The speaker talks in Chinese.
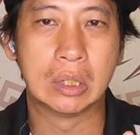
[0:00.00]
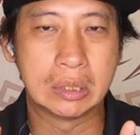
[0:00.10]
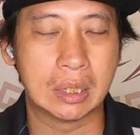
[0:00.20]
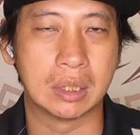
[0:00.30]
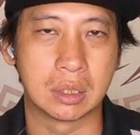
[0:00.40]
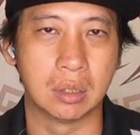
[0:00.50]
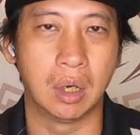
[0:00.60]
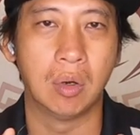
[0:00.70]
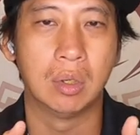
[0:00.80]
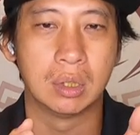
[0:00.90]
这个时
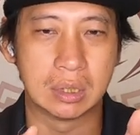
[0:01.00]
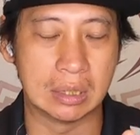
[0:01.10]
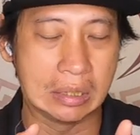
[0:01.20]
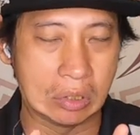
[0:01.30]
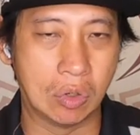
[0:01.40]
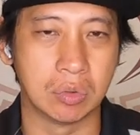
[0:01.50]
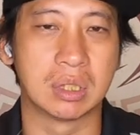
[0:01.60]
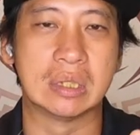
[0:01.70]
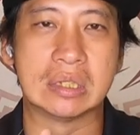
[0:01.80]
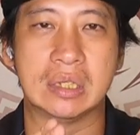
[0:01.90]
候整个控
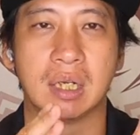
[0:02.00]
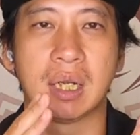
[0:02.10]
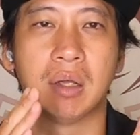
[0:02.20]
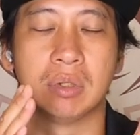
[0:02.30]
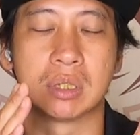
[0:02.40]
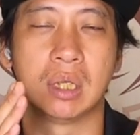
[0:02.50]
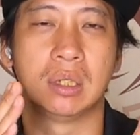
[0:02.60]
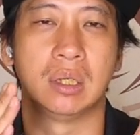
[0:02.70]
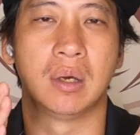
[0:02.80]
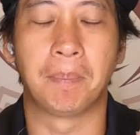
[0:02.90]
制只能靠你
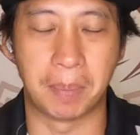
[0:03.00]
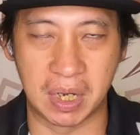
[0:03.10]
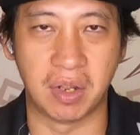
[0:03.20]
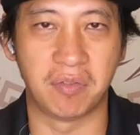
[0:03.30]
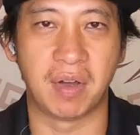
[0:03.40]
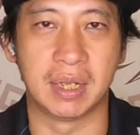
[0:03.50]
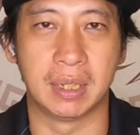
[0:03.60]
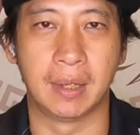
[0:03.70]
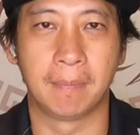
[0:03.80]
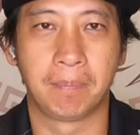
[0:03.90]
身体的本能反
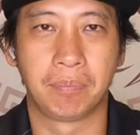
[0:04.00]
应。